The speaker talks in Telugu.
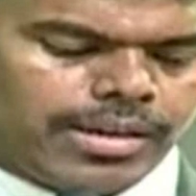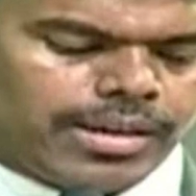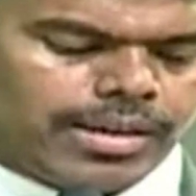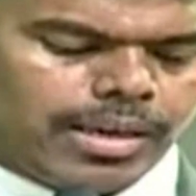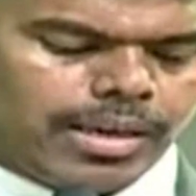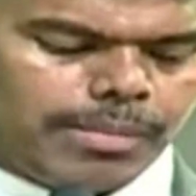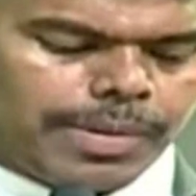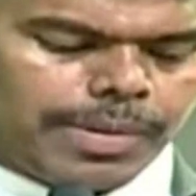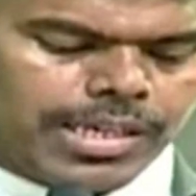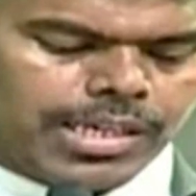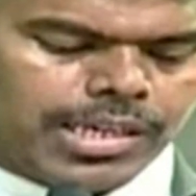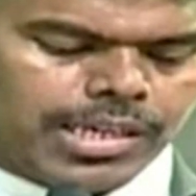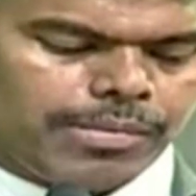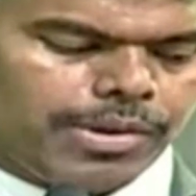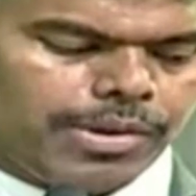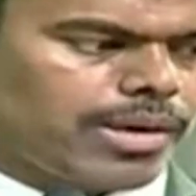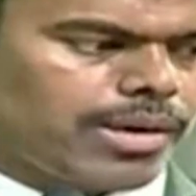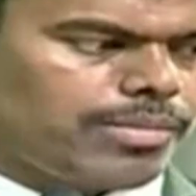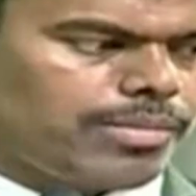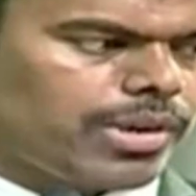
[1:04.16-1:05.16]
ఈ పథకం
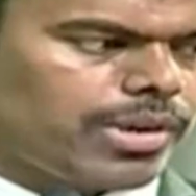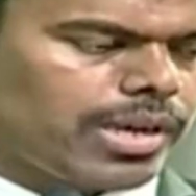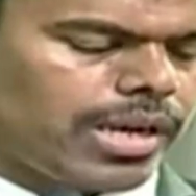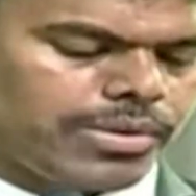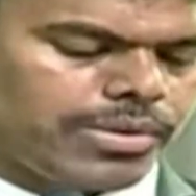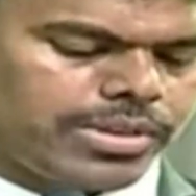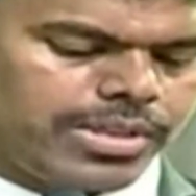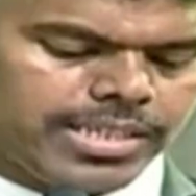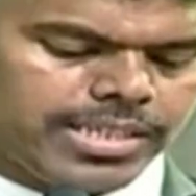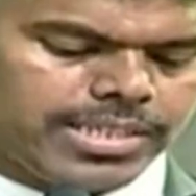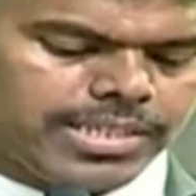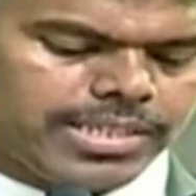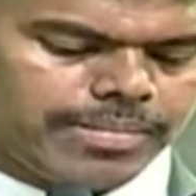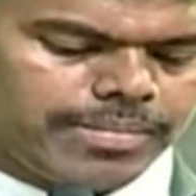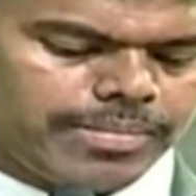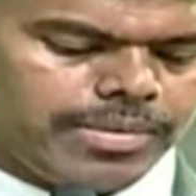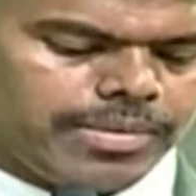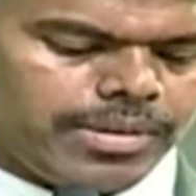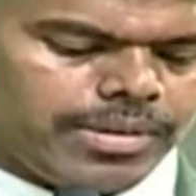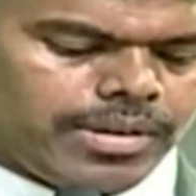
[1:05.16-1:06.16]
యొక్క ముఖ్య ఉద్దేశం
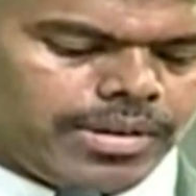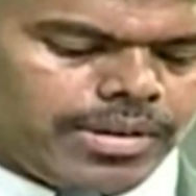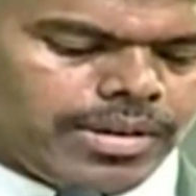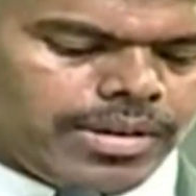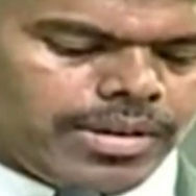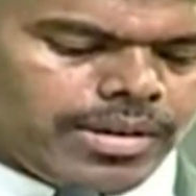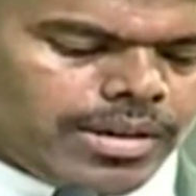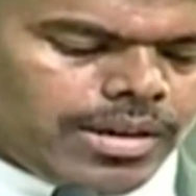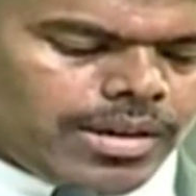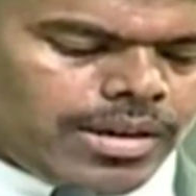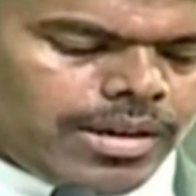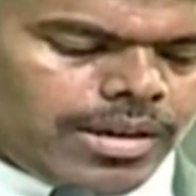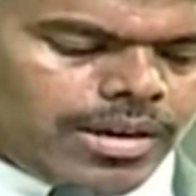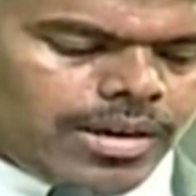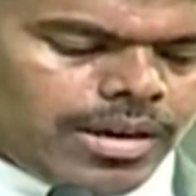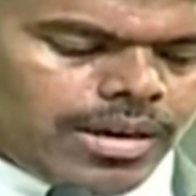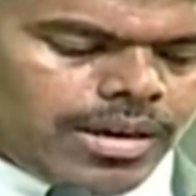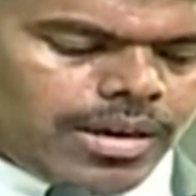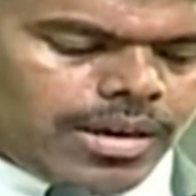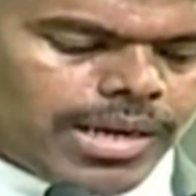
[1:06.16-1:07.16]

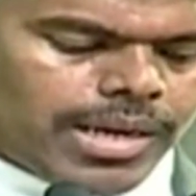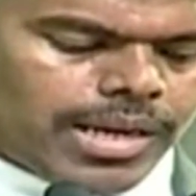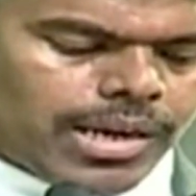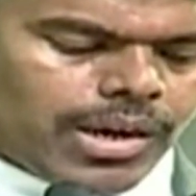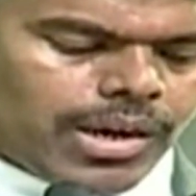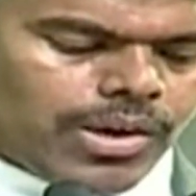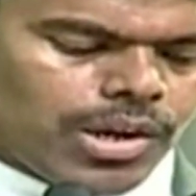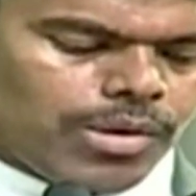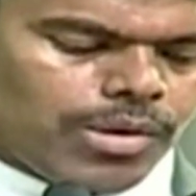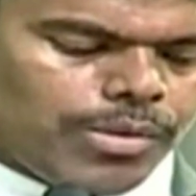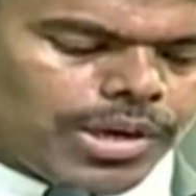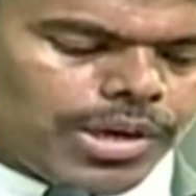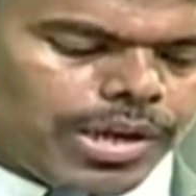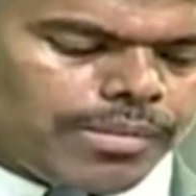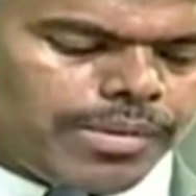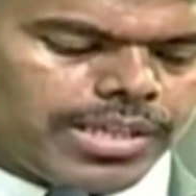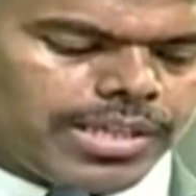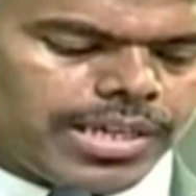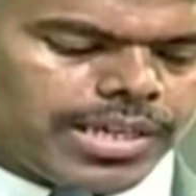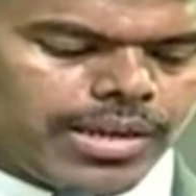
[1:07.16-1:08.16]
మన గౌరవ
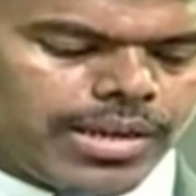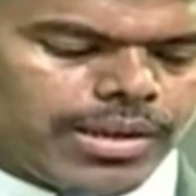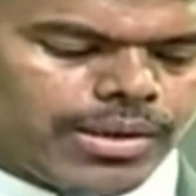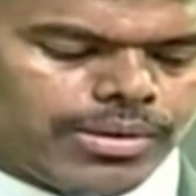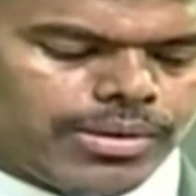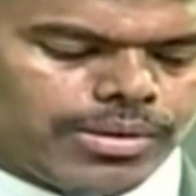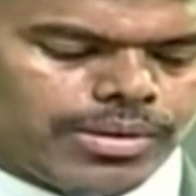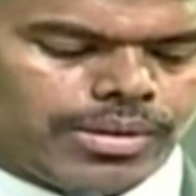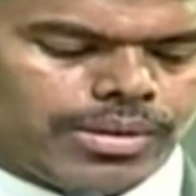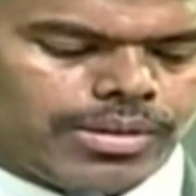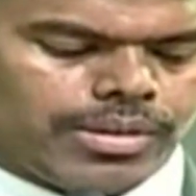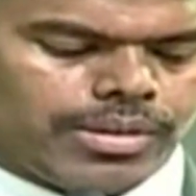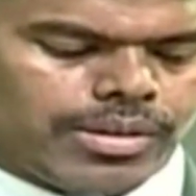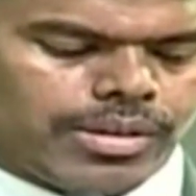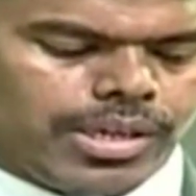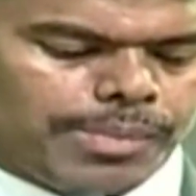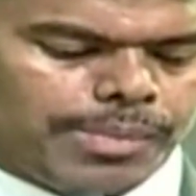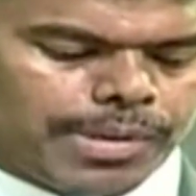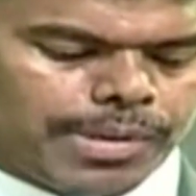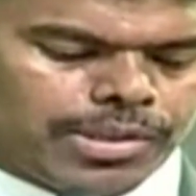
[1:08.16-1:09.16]
ముఖ్యమంత్రి గారు
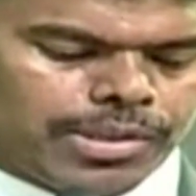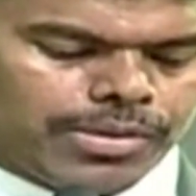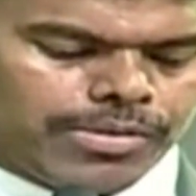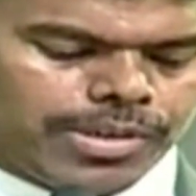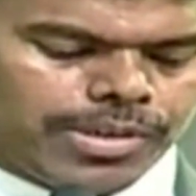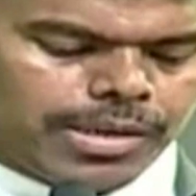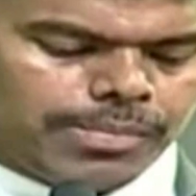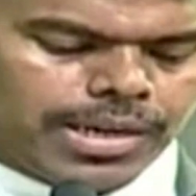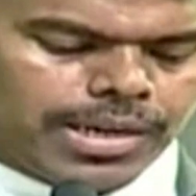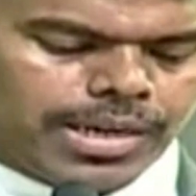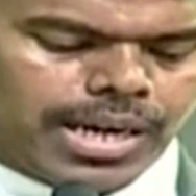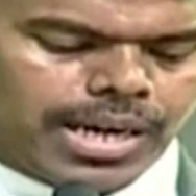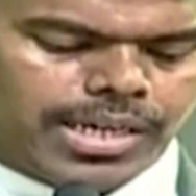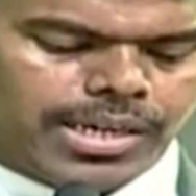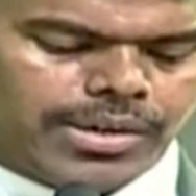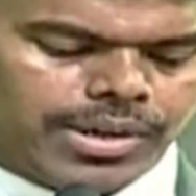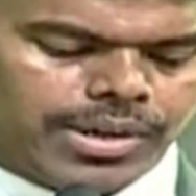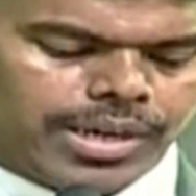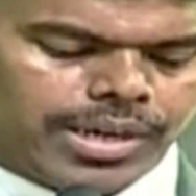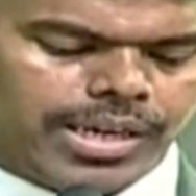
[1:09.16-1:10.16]
ఈ ప్రభుత్వం ఏర్పడిన
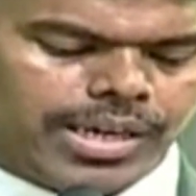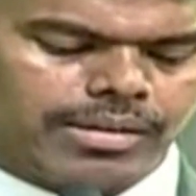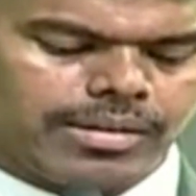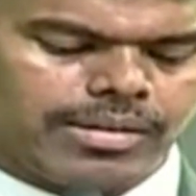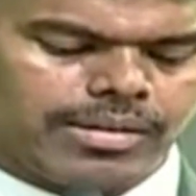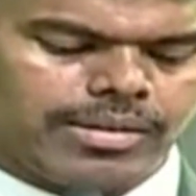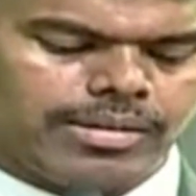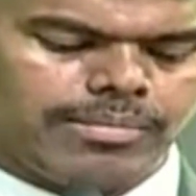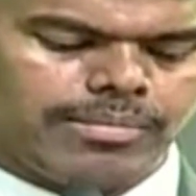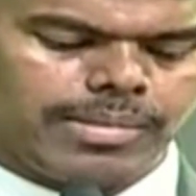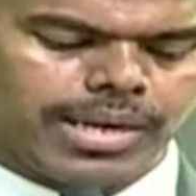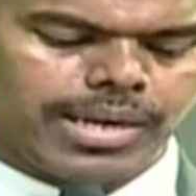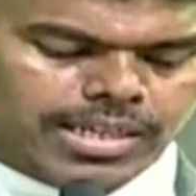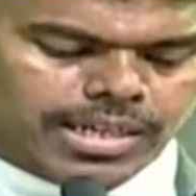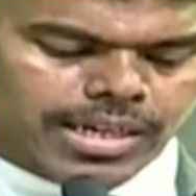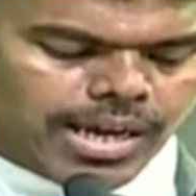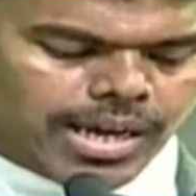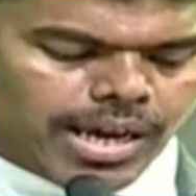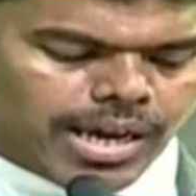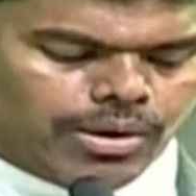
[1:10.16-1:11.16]
నాటి నుండి మన
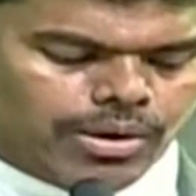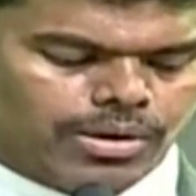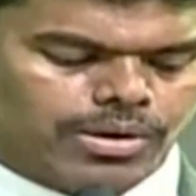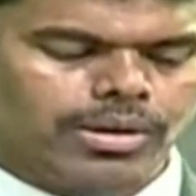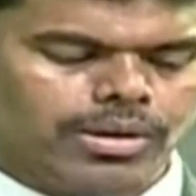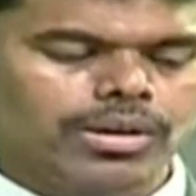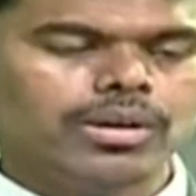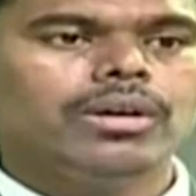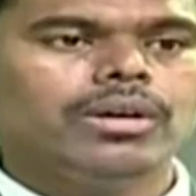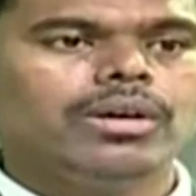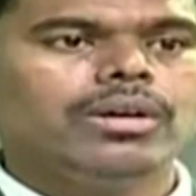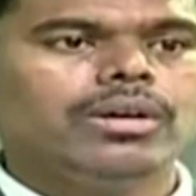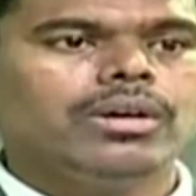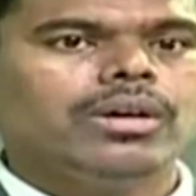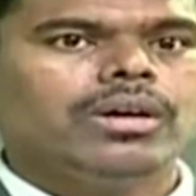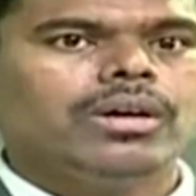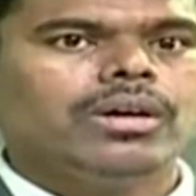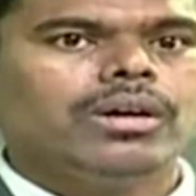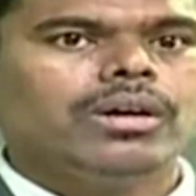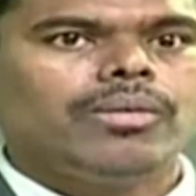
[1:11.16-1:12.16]
జిల్లాలో
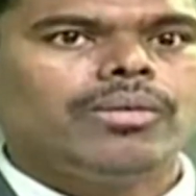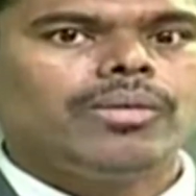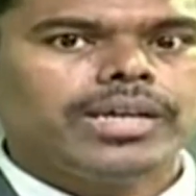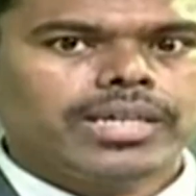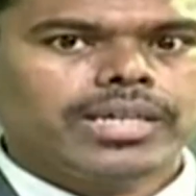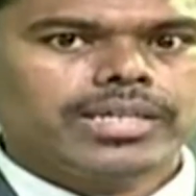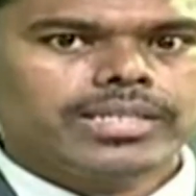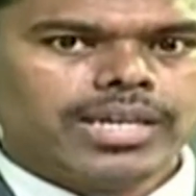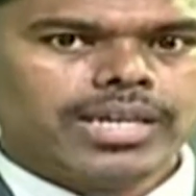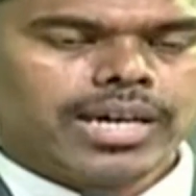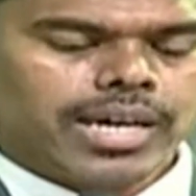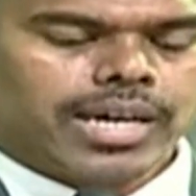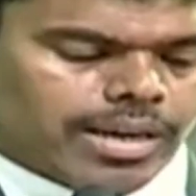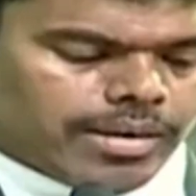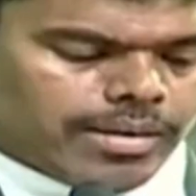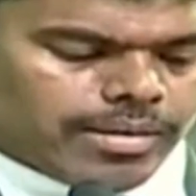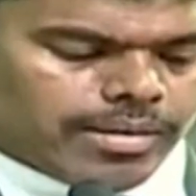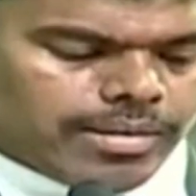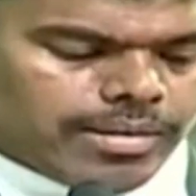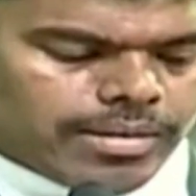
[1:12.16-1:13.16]
వైఎస్ఆర్
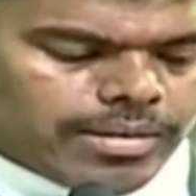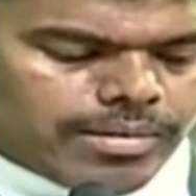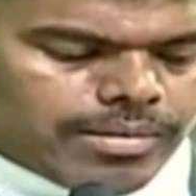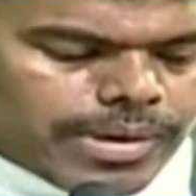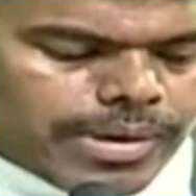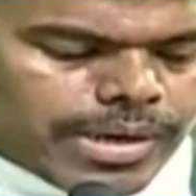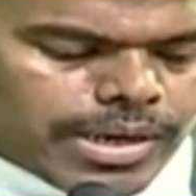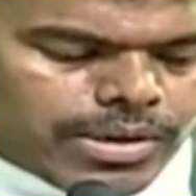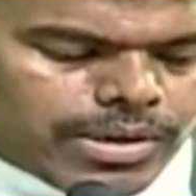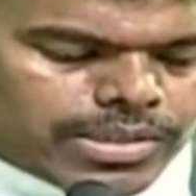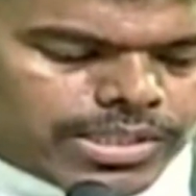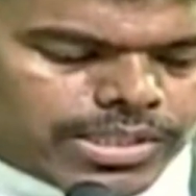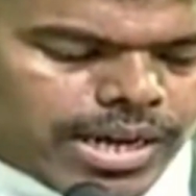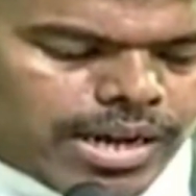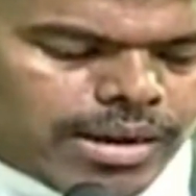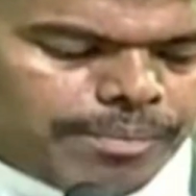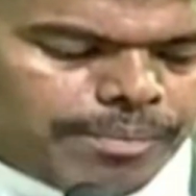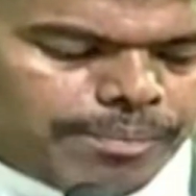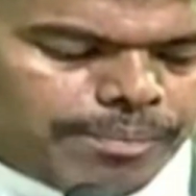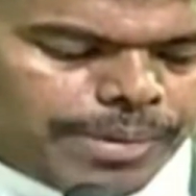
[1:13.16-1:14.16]
భరోసా
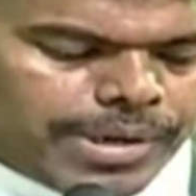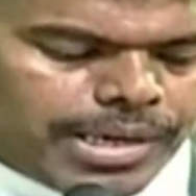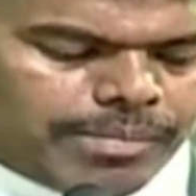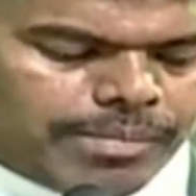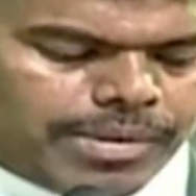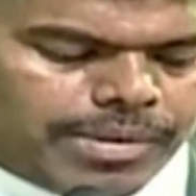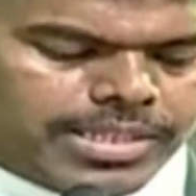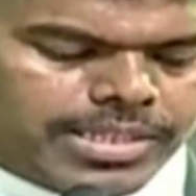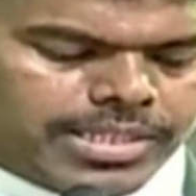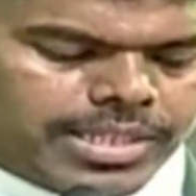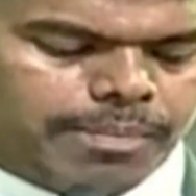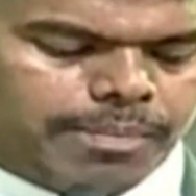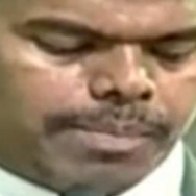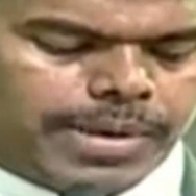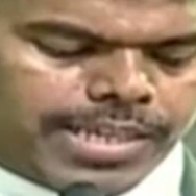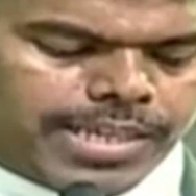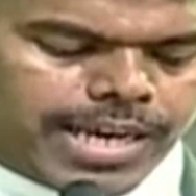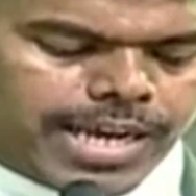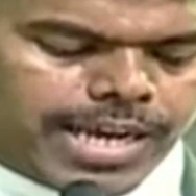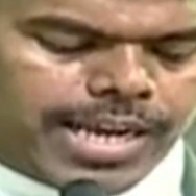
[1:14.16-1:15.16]
పిఎం కిసాన్
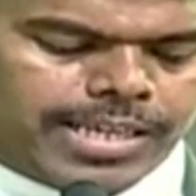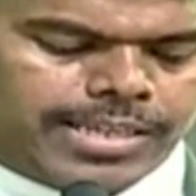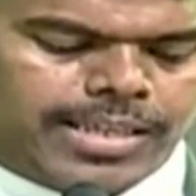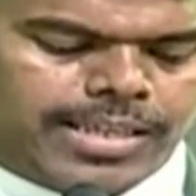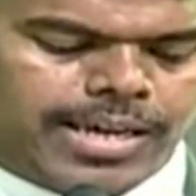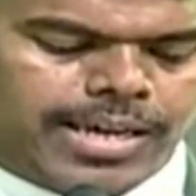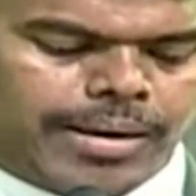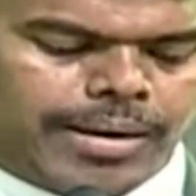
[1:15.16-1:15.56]
పథకాల కింద